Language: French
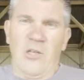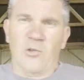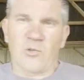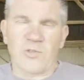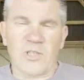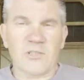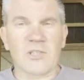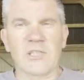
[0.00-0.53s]

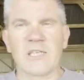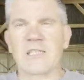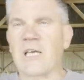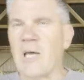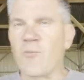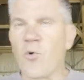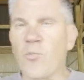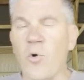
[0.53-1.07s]
Donc ça, c'est des
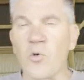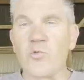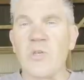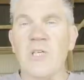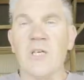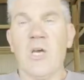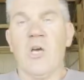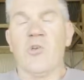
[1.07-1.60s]
très bons
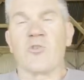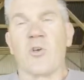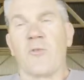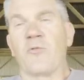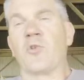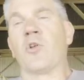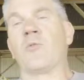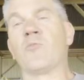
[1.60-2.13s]
produits,
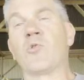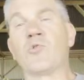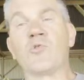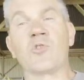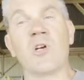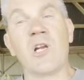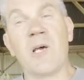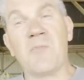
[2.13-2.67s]
sauf que dans beaucoup
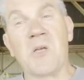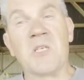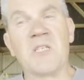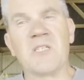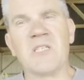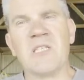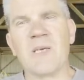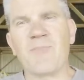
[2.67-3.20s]
de sols, la
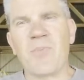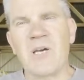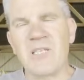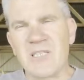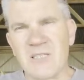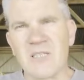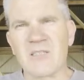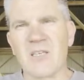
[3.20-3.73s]
magnésie n'est pas
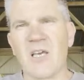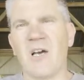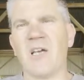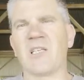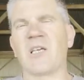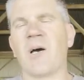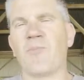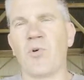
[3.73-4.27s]
nécessaire
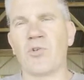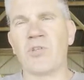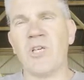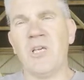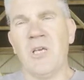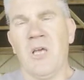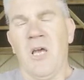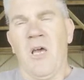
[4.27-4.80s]
à être
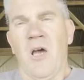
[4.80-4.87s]
apportée.